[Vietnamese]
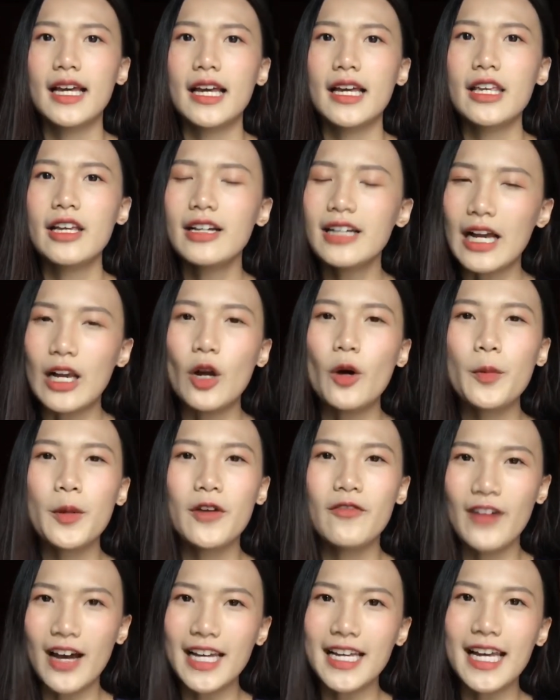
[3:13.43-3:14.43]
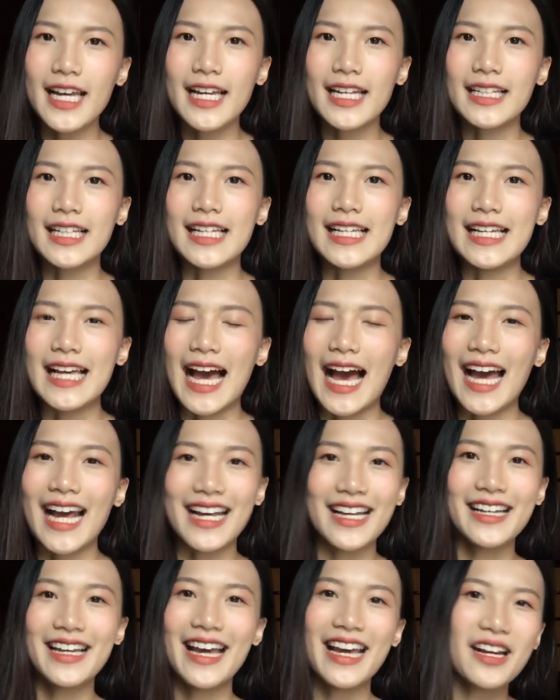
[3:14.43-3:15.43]
những cái lúc như vậy ý, thì
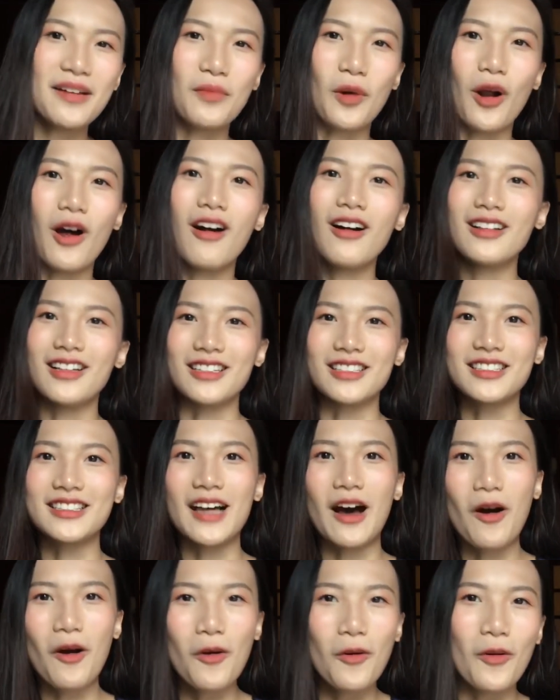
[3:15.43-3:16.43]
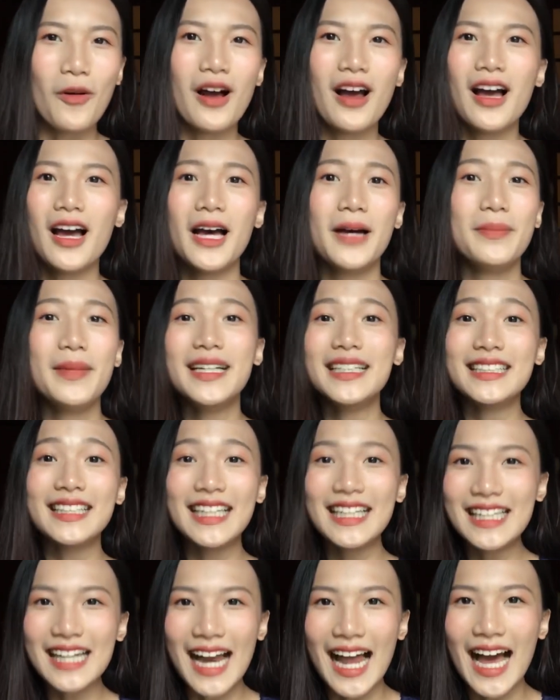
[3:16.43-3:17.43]
hãy hít một hơi thật sâu bình
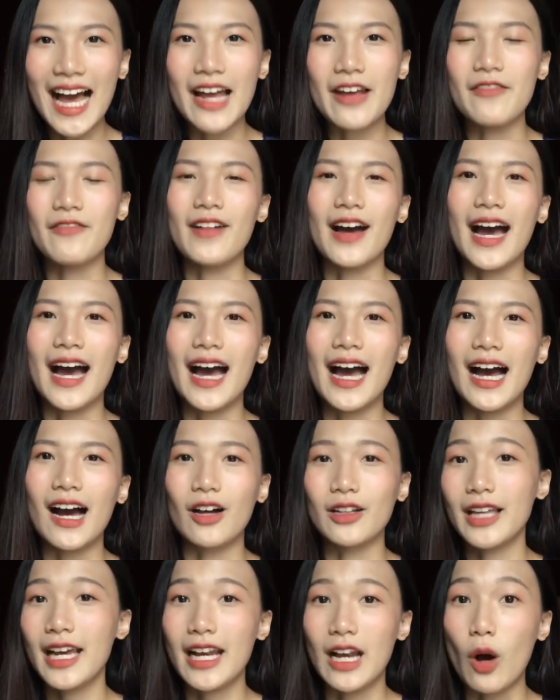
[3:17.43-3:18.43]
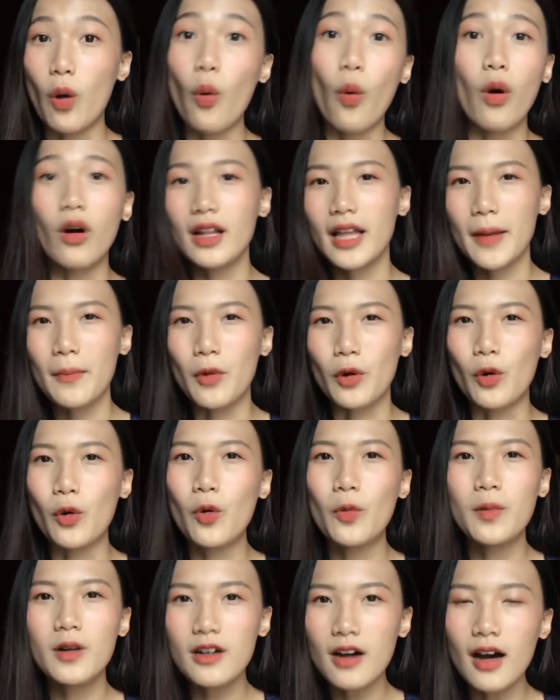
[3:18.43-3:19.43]
tĩnh lại và có thể là uống thêm một
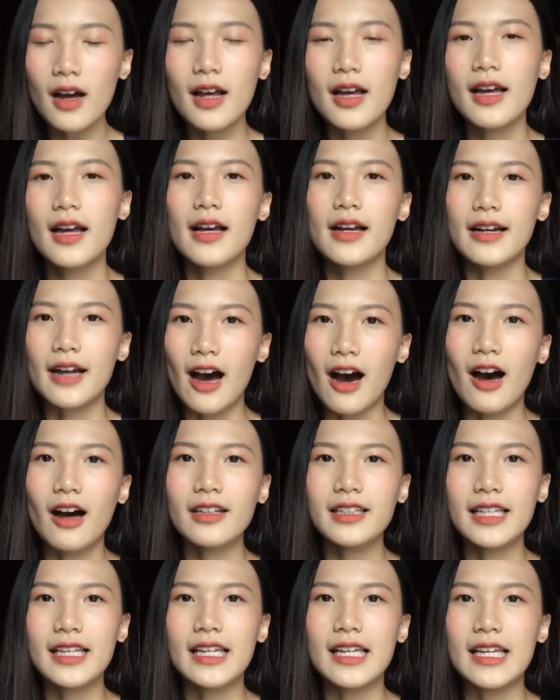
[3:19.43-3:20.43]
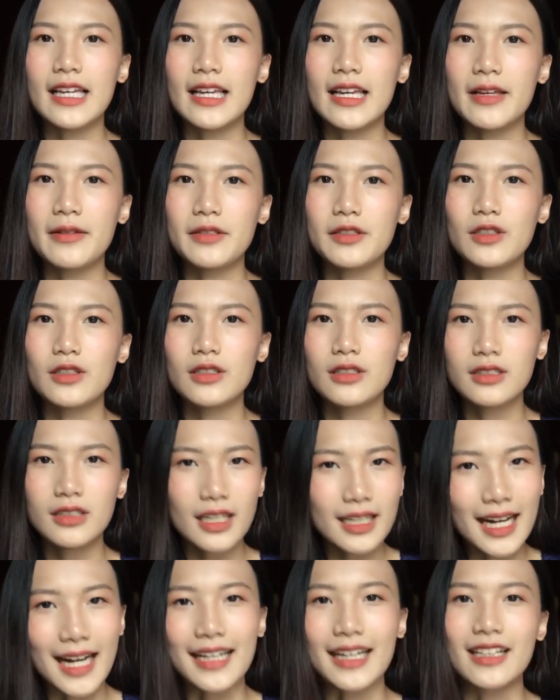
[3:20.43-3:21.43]
hụm nước đó thì
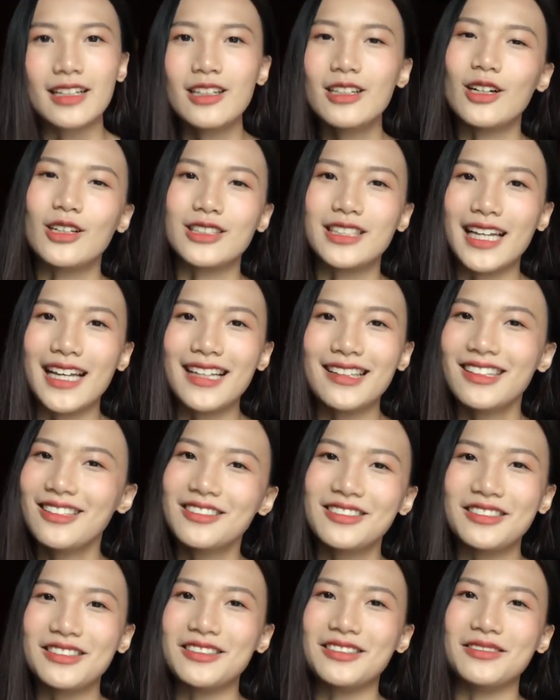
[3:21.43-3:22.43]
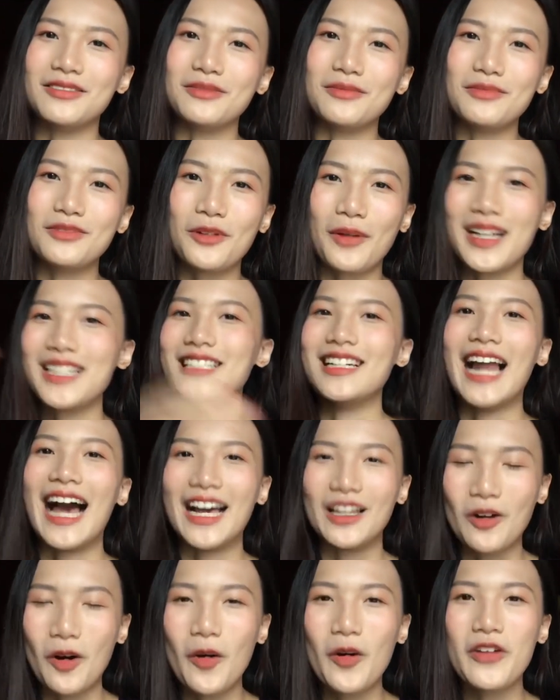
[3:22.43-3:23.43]
tất cả kiến thức nó sẽ tự quay trở
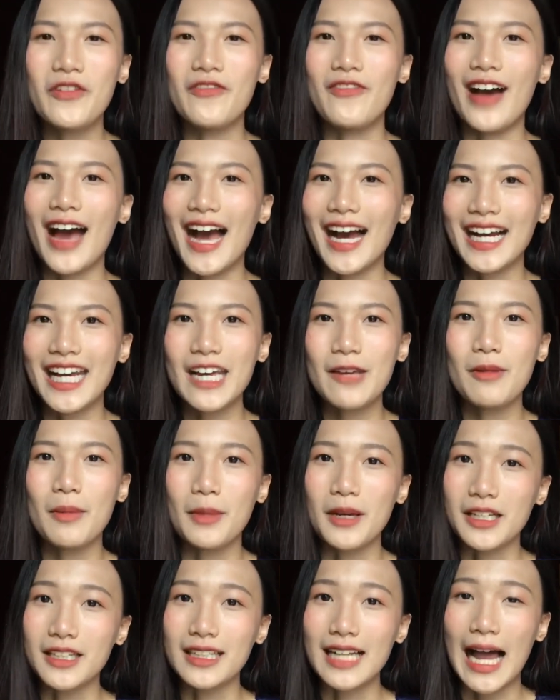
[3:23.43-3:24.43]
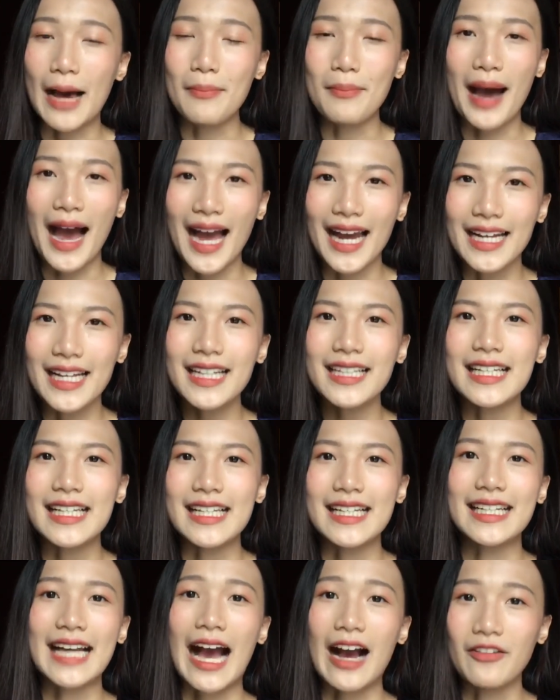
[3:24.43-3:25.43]
lại thôi và khi mà mình làm bài ấy,
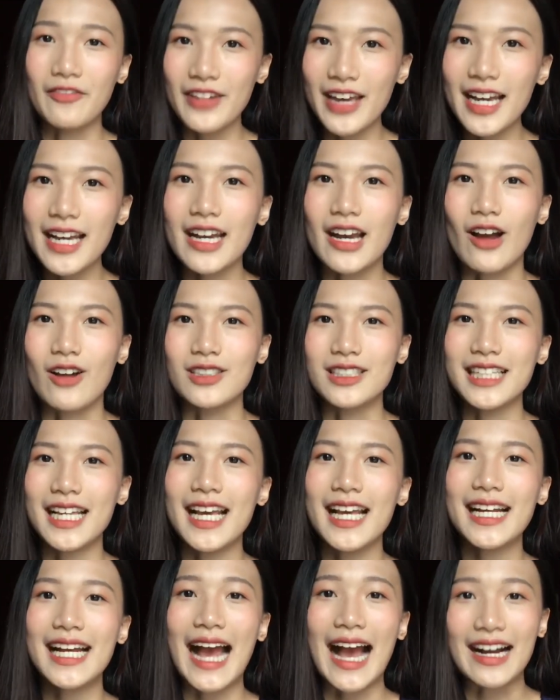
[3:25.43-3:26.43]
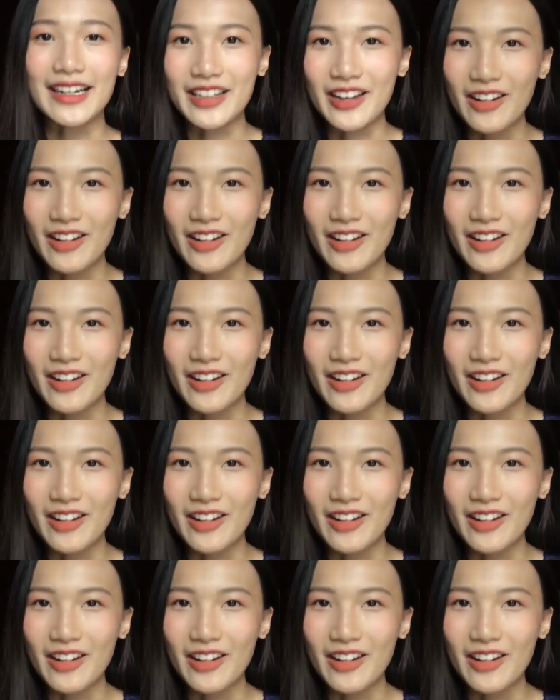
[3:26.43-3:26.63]
thì càng viết nó sẽ càng